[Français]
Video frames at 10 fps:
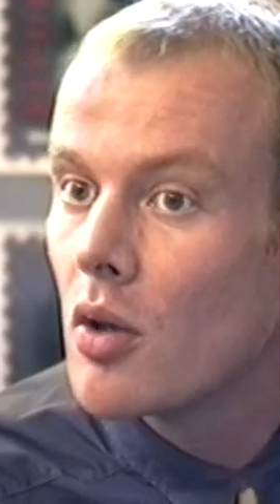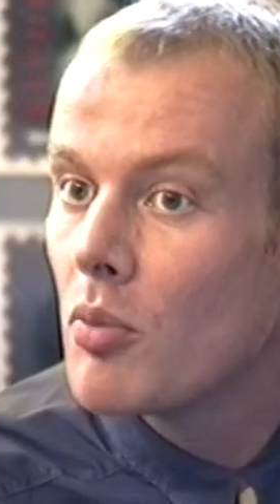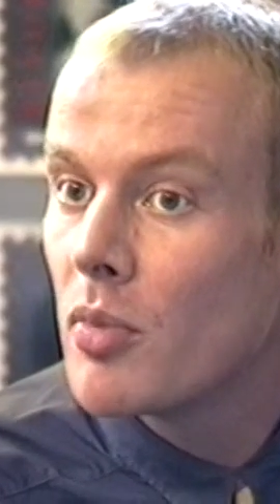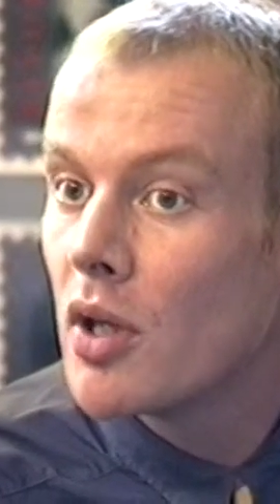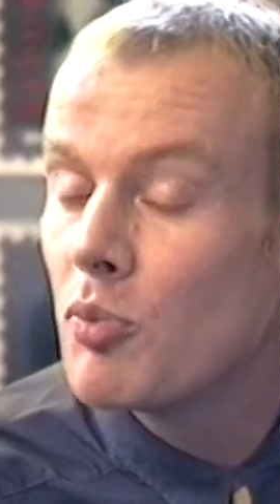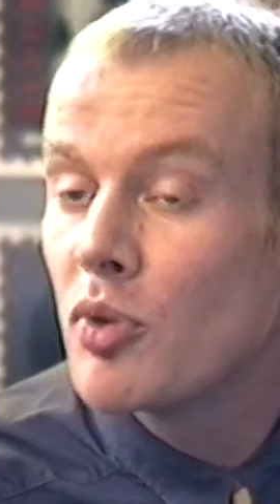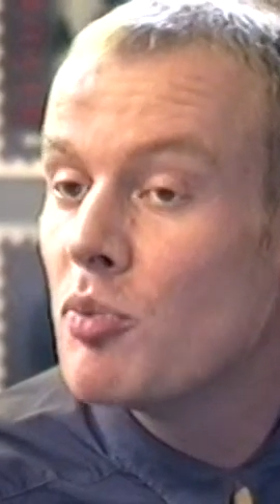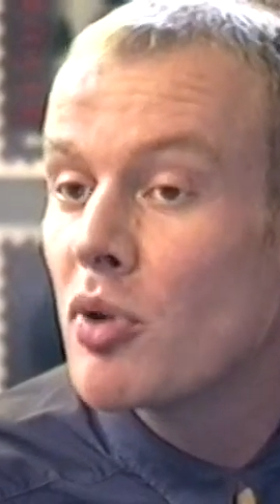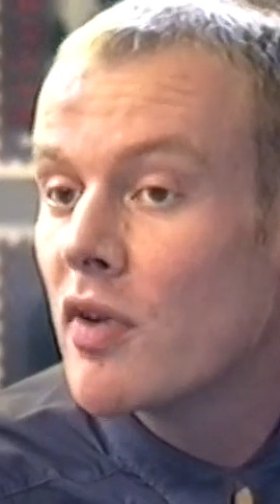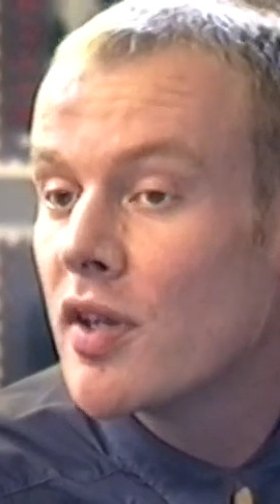mais ils
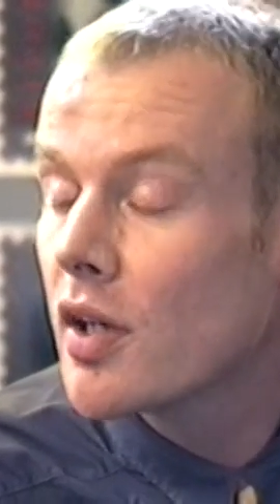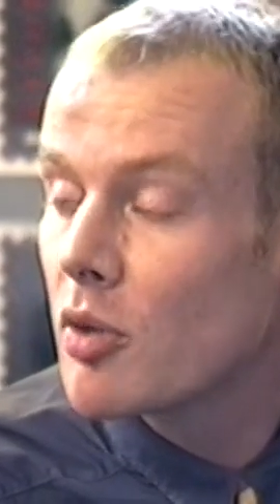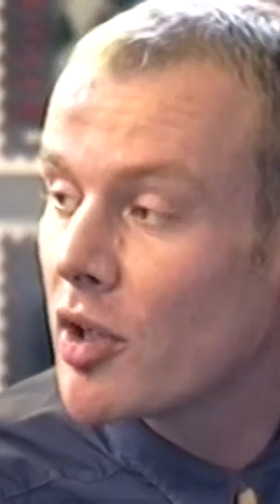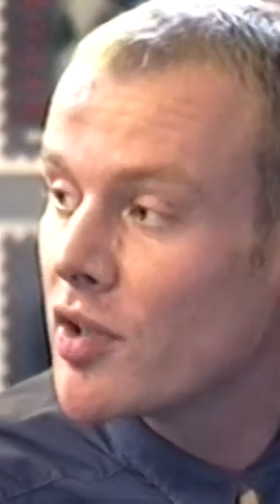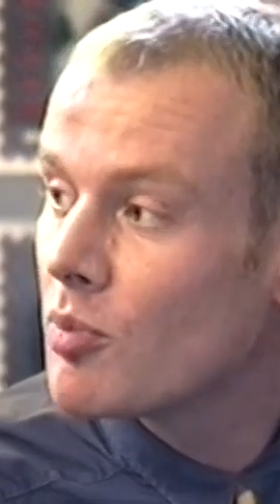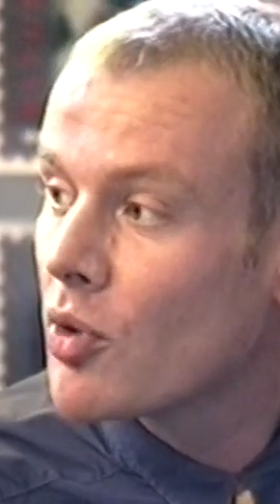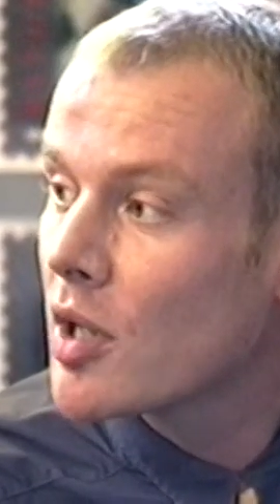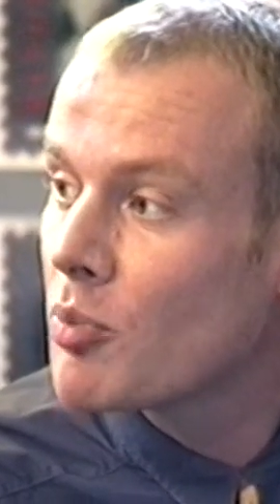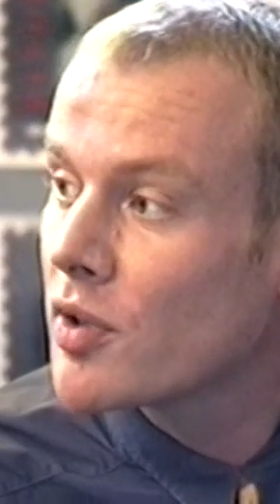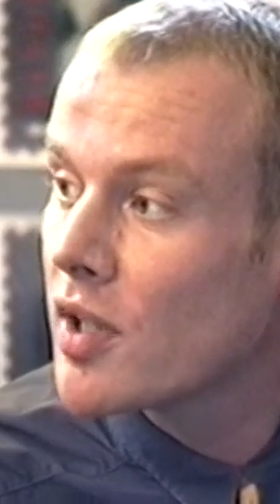peuvent adhérer pratiquement à
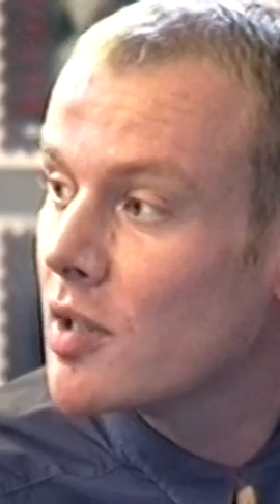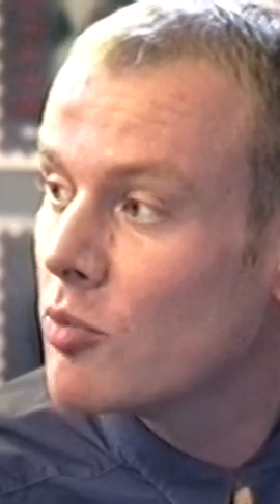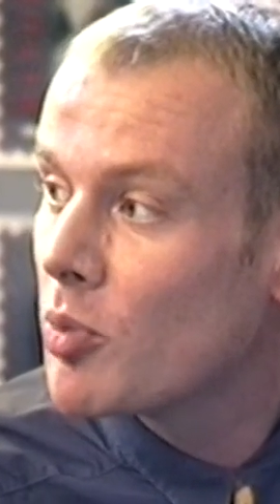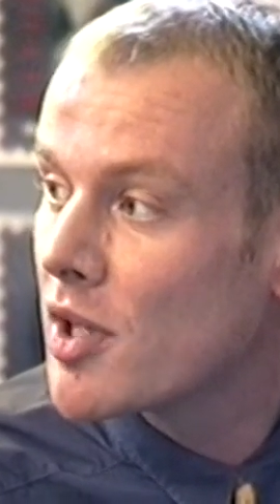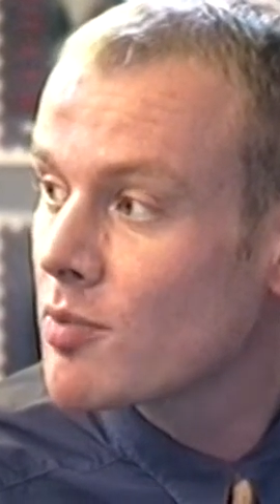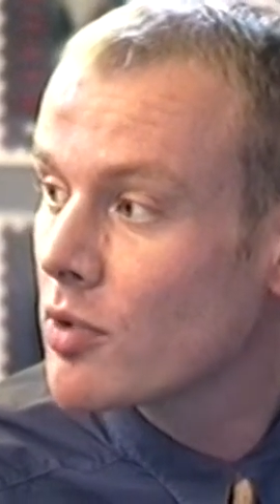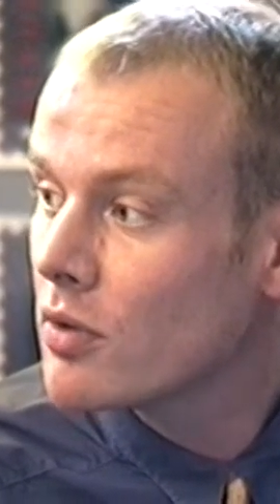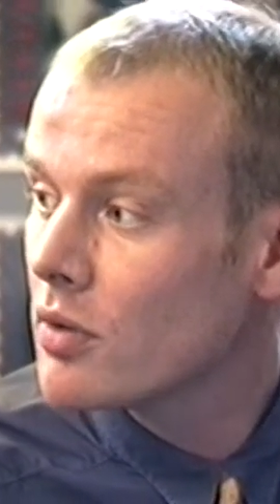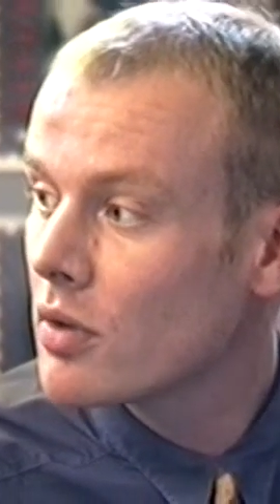n'importe quel type de placement.